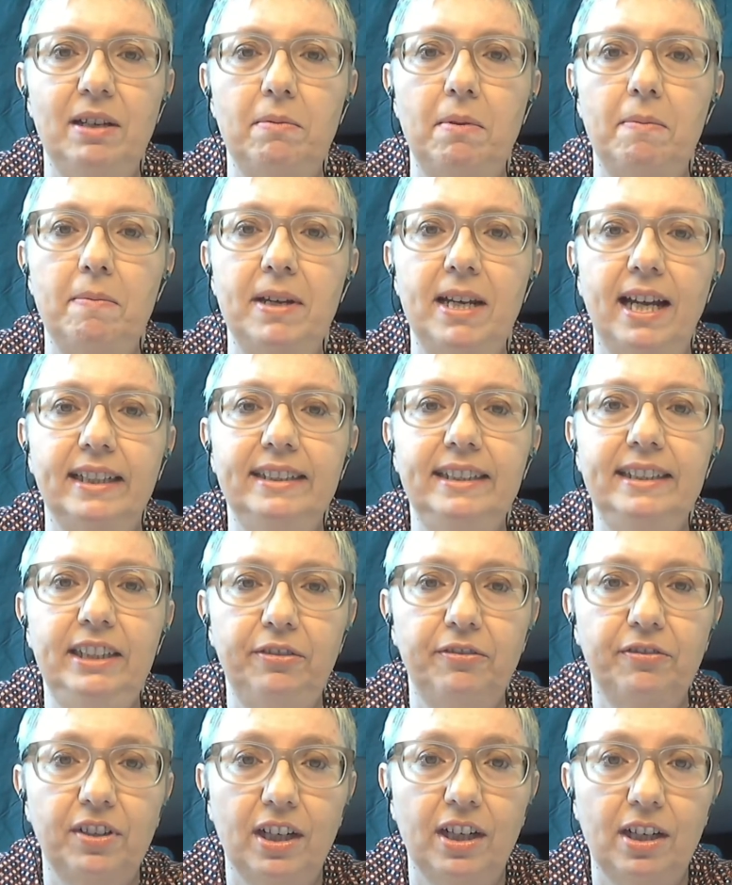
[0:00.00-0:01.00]
Aber man hat
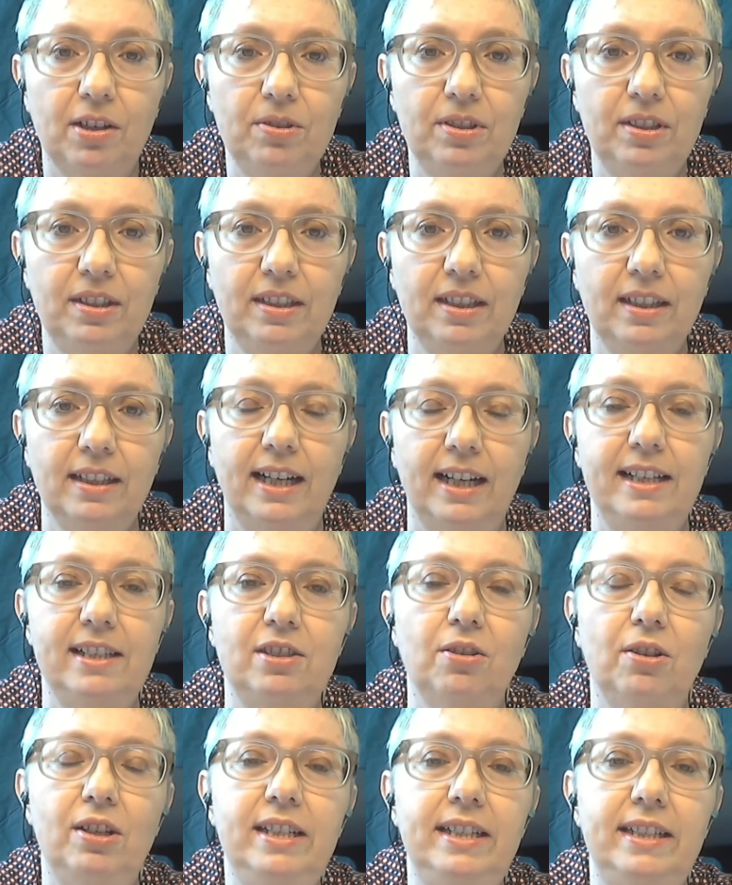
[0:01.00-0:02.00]
nicht Frauen als
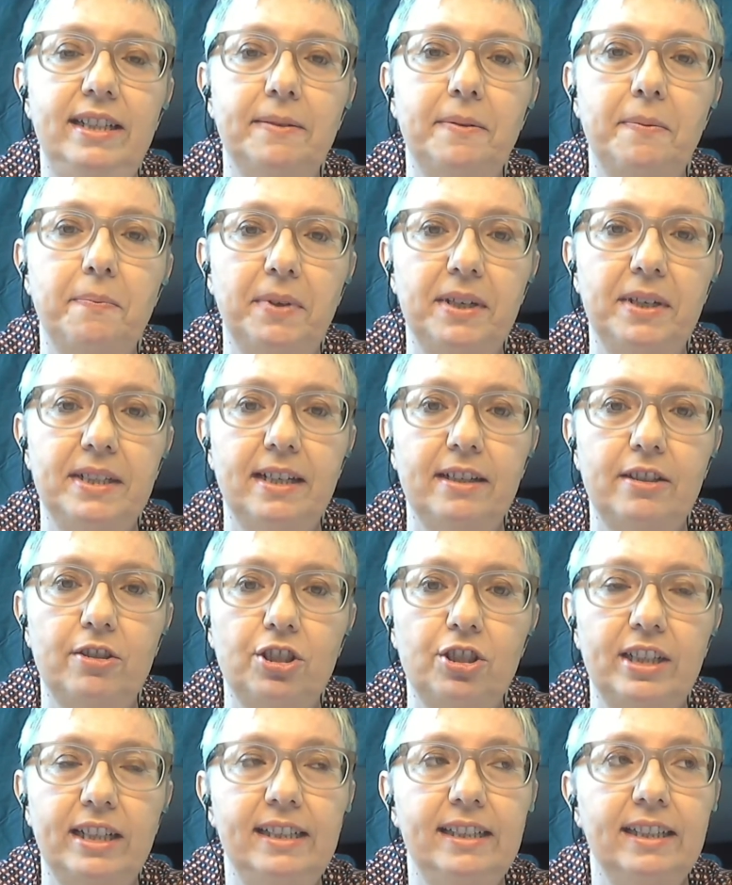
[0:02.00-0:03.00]
solche besser
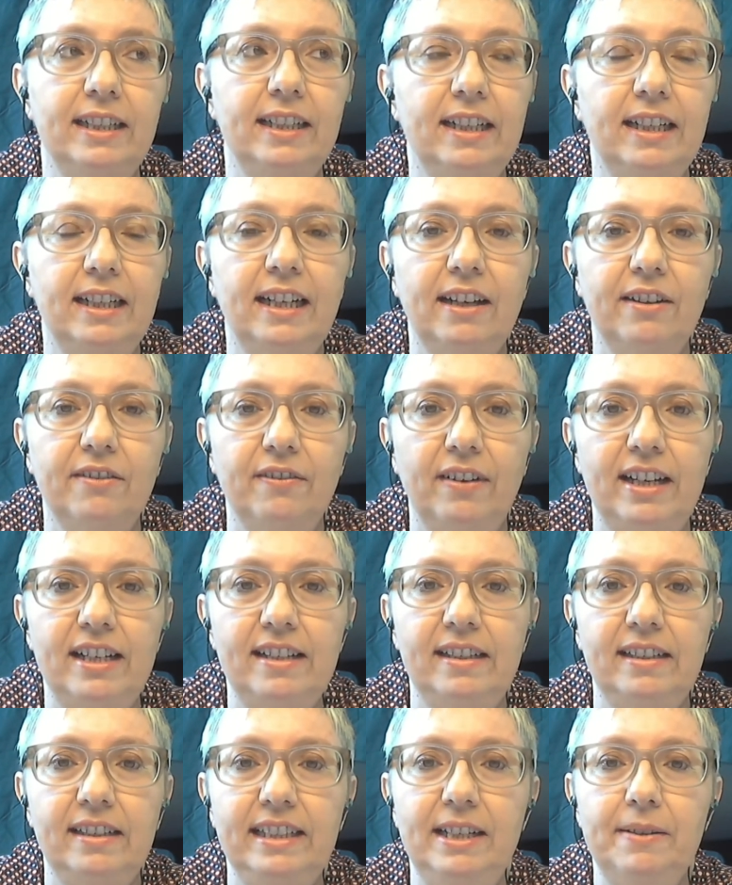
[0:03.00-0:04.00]
gestellt,
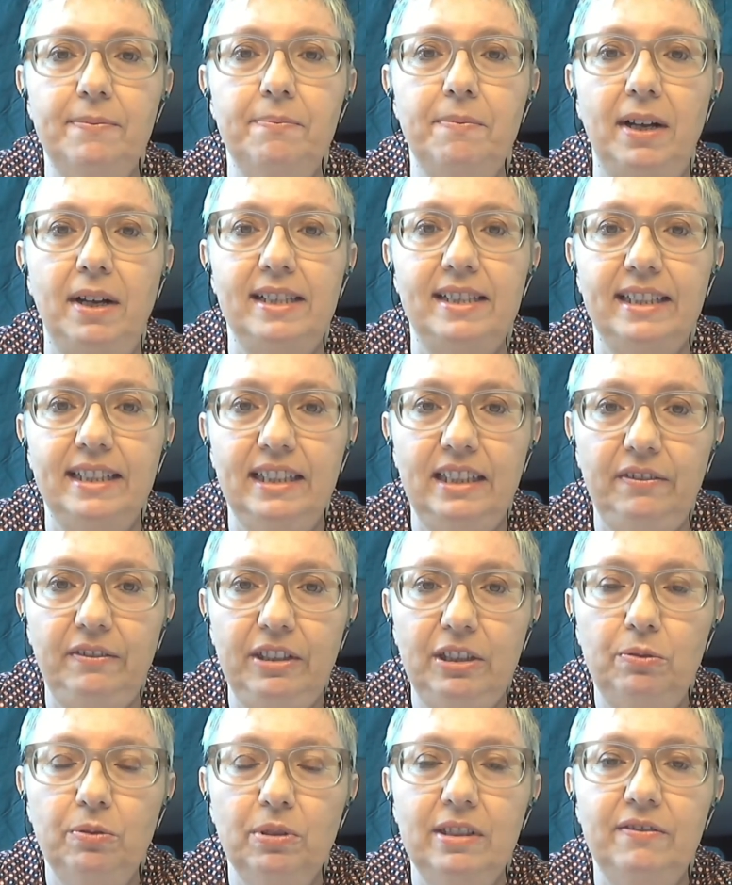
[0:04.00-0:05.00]
weil eben als
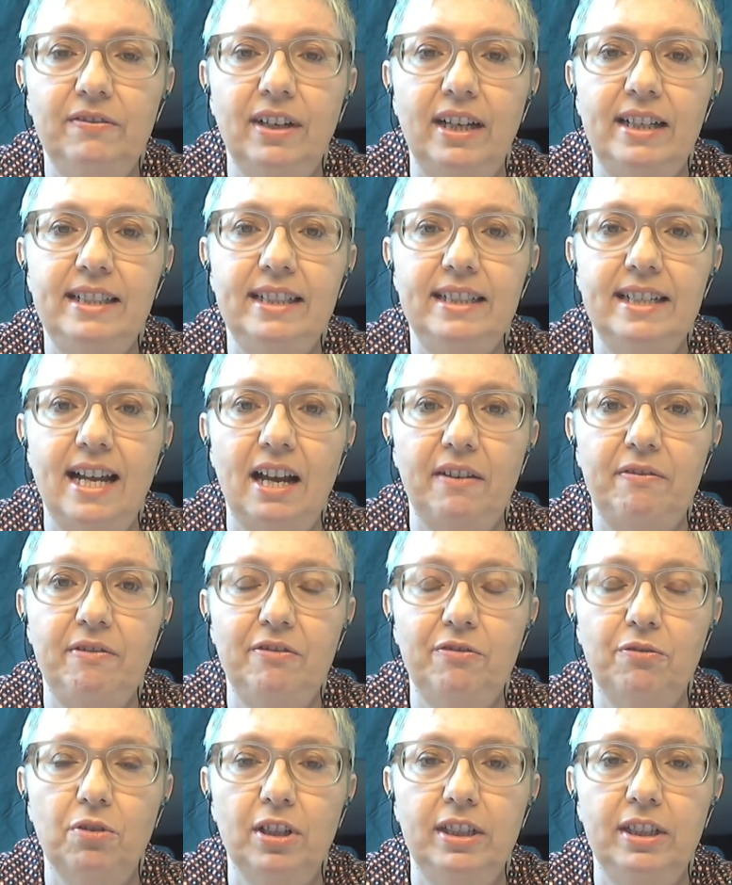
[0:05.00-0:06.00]
Individuen waren sie nach wie
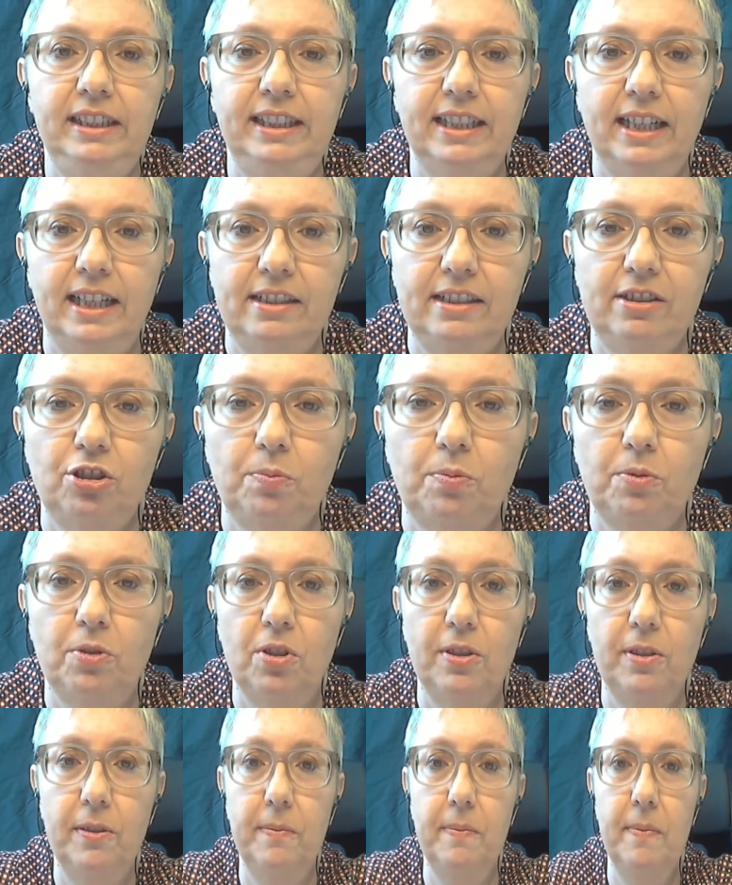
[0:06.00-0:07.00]
vor nicht
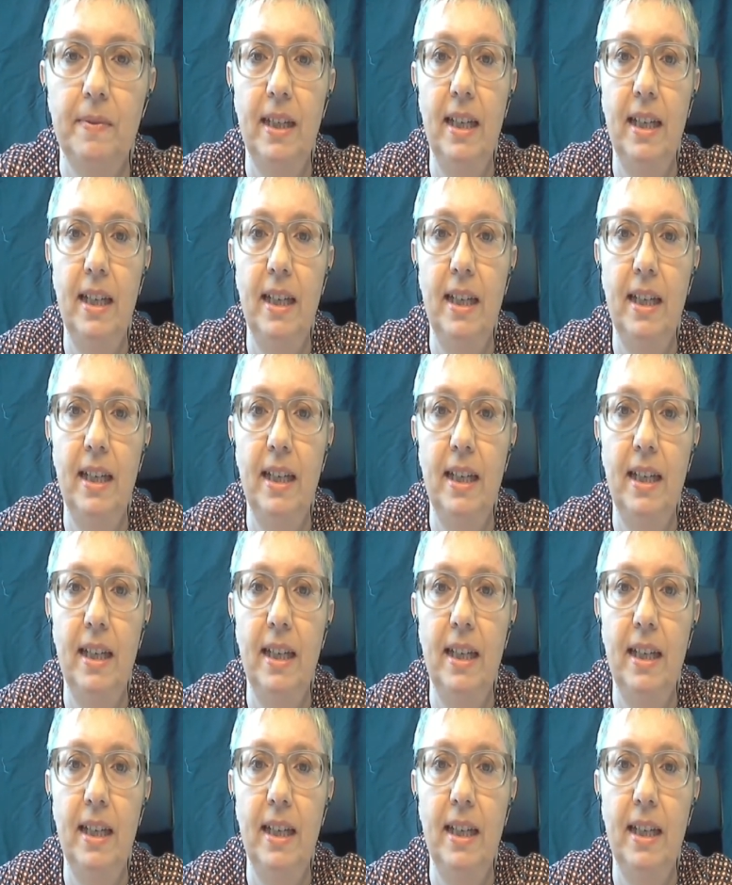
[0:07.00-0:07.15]
angesprochen.